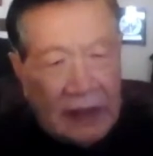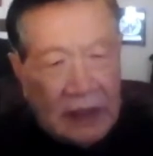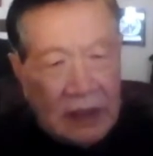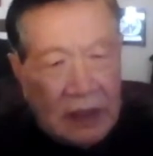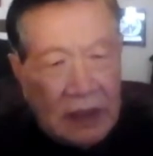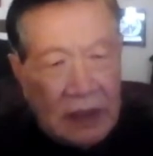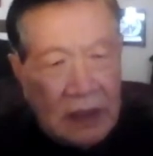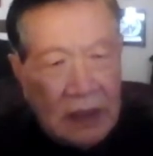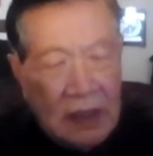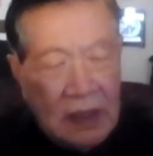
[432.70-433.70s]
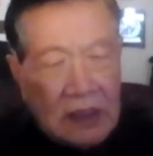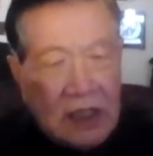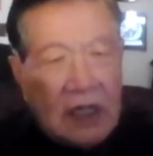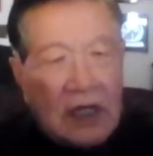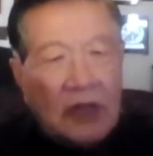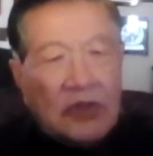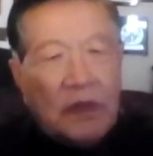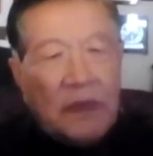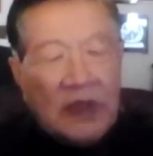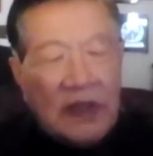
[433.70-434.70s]
factor， 这个
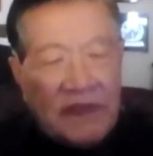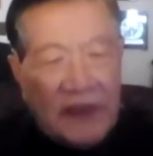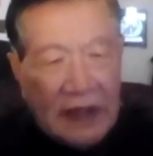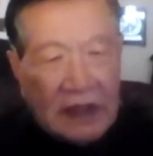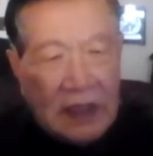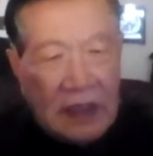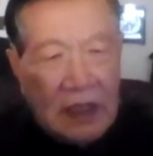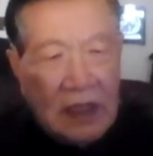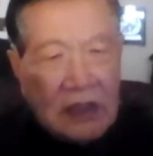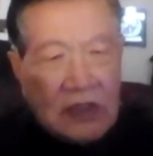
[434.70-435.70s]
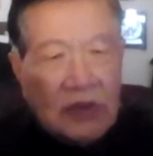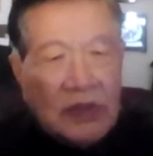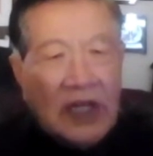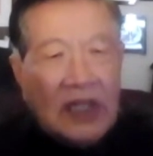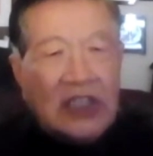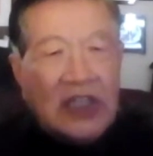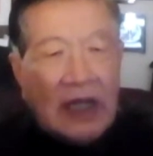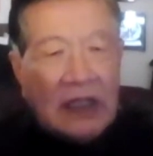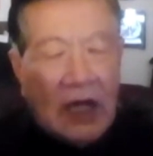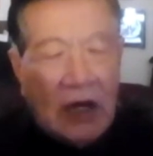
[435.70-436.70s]
contributing factor 就影
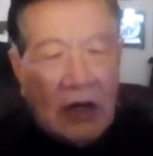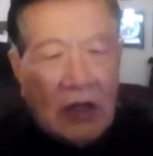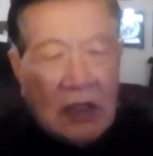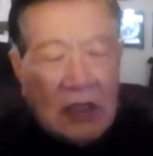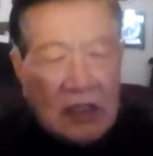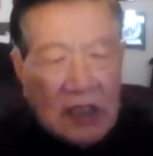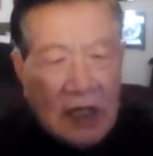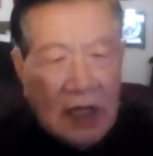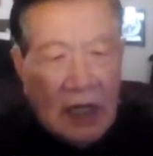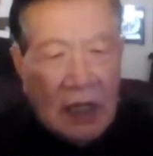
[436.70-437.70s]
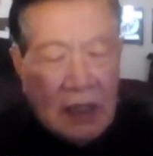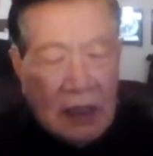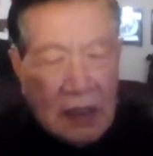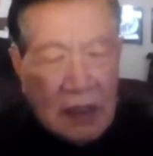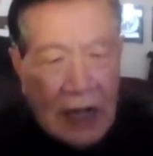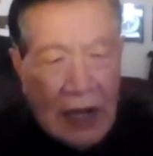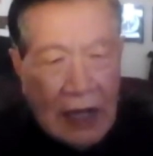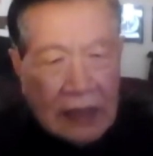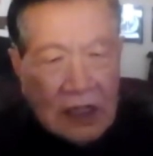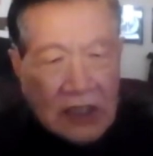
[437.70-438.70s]
响到这个
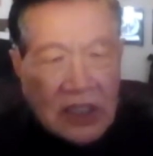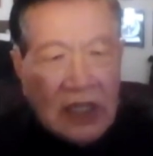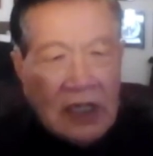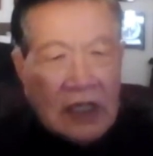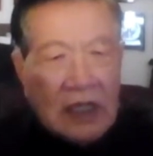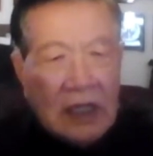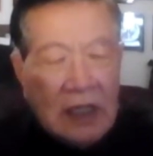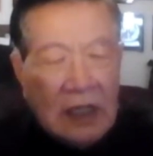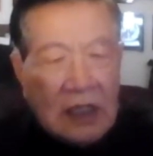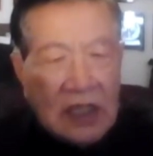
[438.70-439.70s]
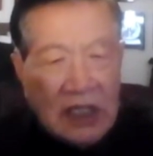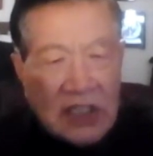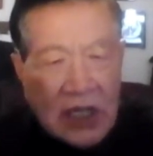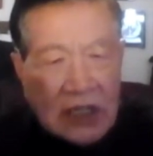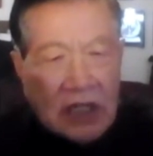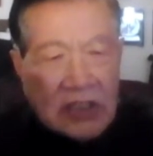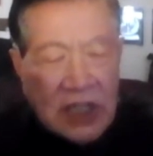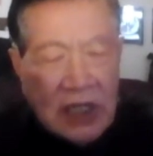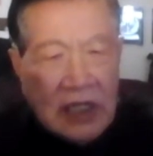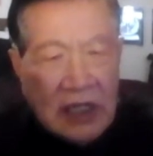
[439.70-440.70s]
他的心理，影响到
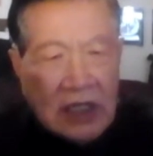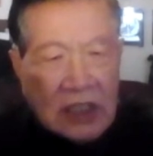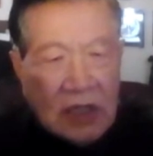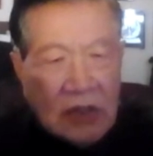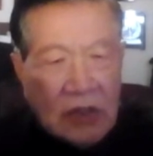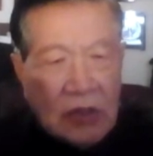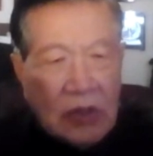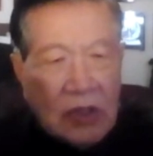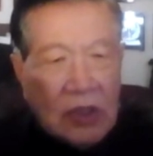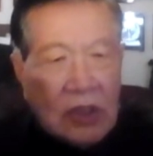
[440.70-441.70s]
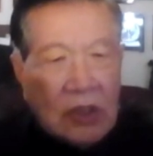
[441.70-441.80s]
心理的时候。